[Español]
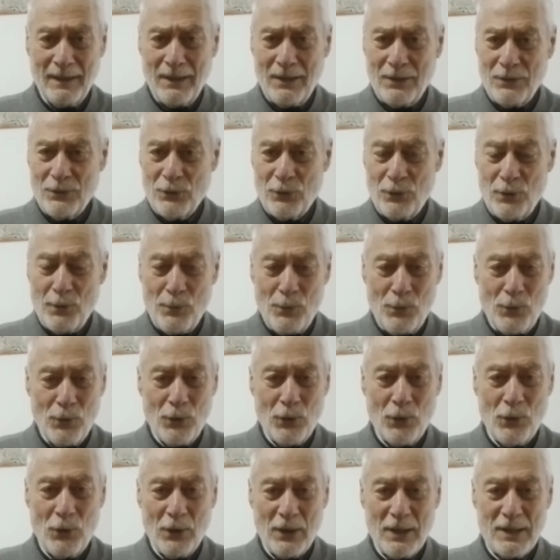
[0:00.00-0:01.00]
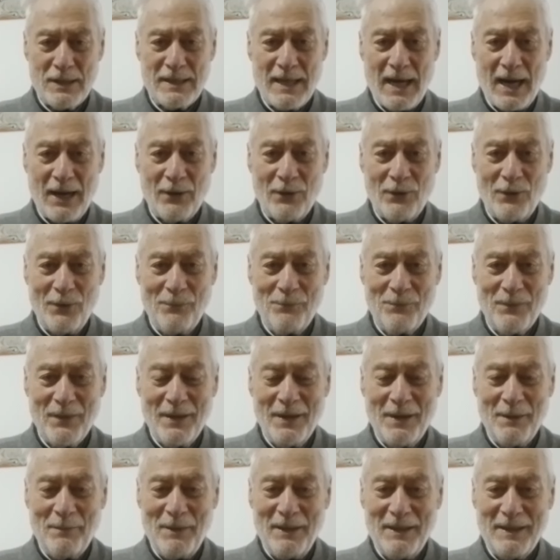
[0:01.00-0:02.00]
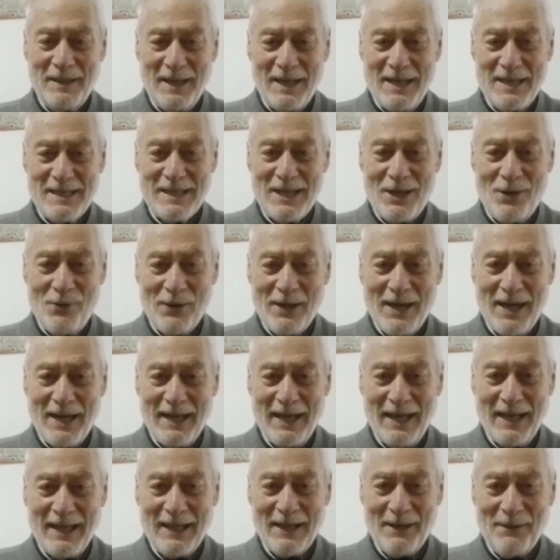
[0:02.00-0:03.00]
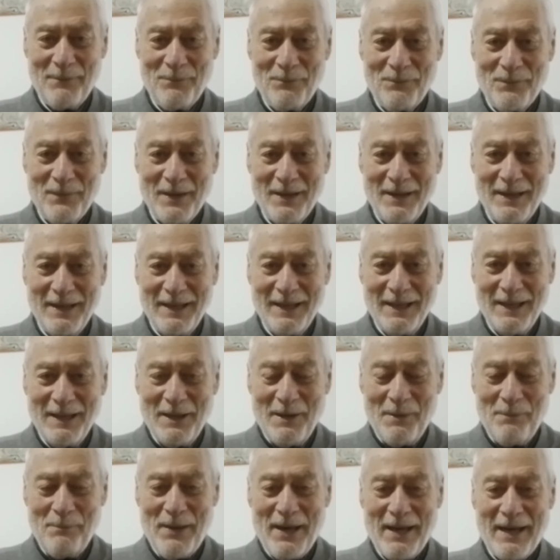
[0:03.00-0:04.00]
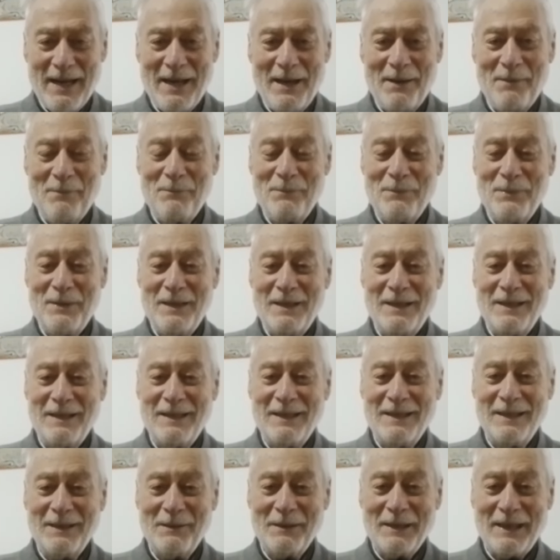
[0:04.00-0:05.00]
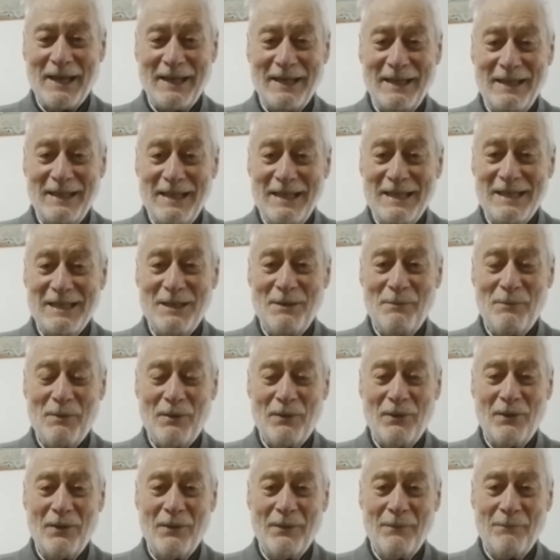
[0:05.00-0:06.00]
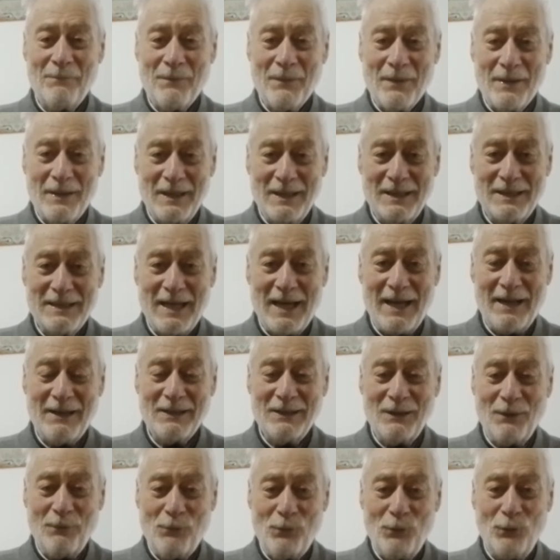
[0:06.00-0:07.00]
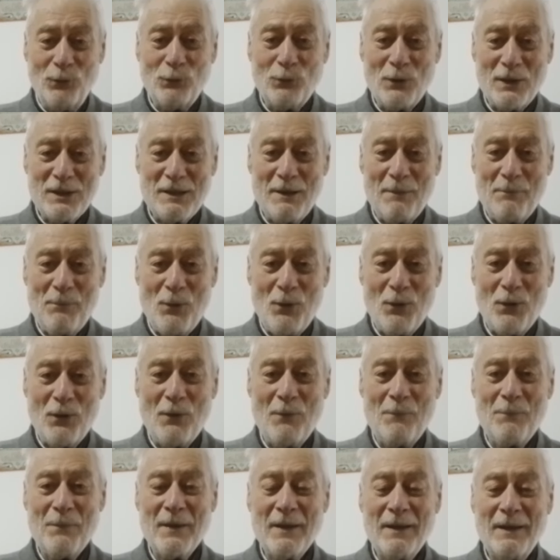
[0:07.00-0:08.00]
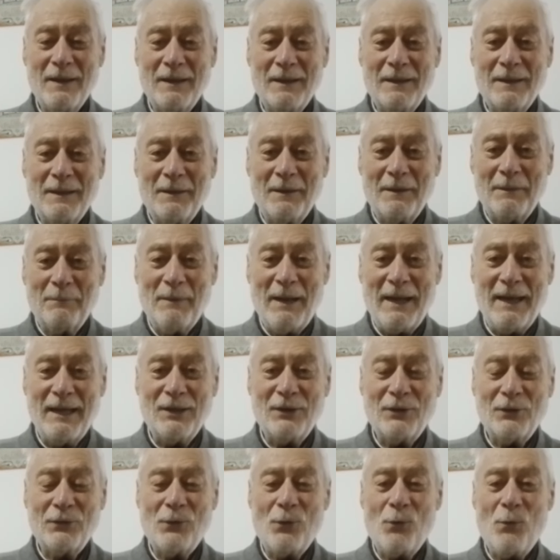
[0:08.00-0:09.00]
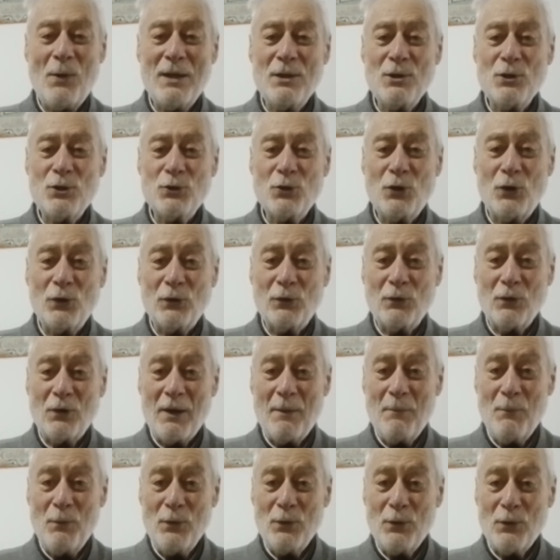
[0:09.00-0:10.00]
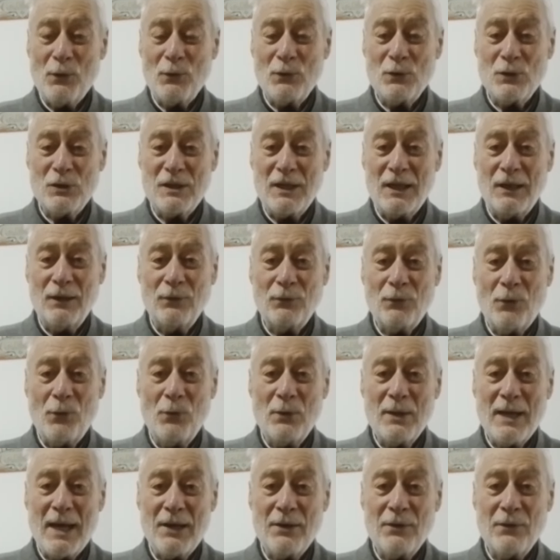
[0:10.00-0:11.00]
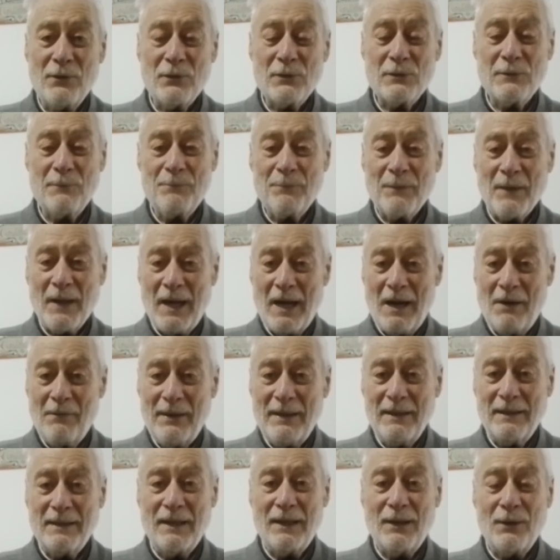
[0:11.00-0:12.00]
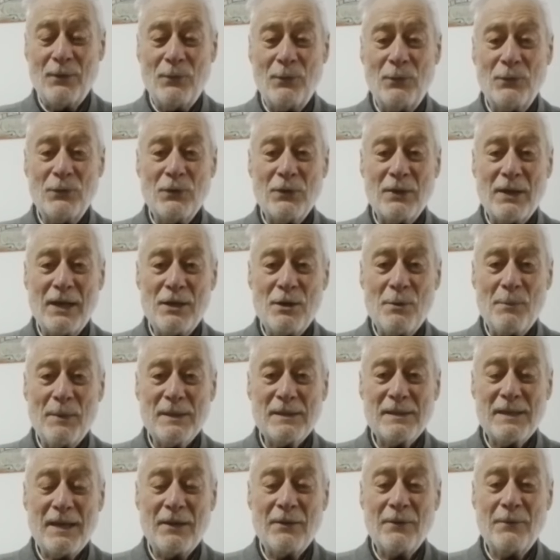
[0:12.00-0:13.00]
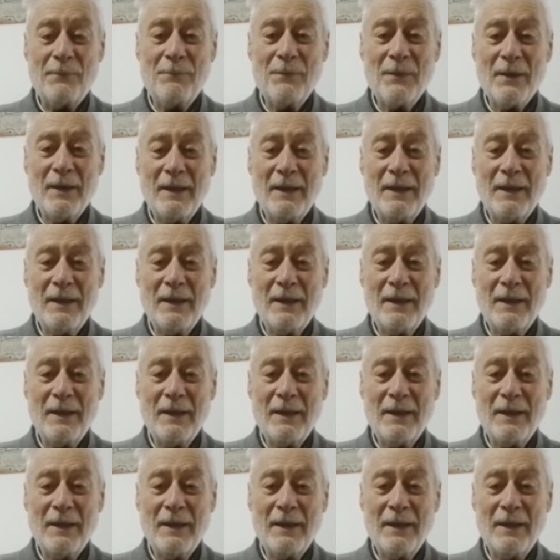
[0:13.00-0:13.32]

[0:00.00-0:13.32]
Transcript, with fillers: Yo no busco lo que saco, me interesa lo que queda. Para mi queridísimo, y ya difunto hace poco, maestro Juan Soto, que murió con 101 años el 20 de junio del año pasado,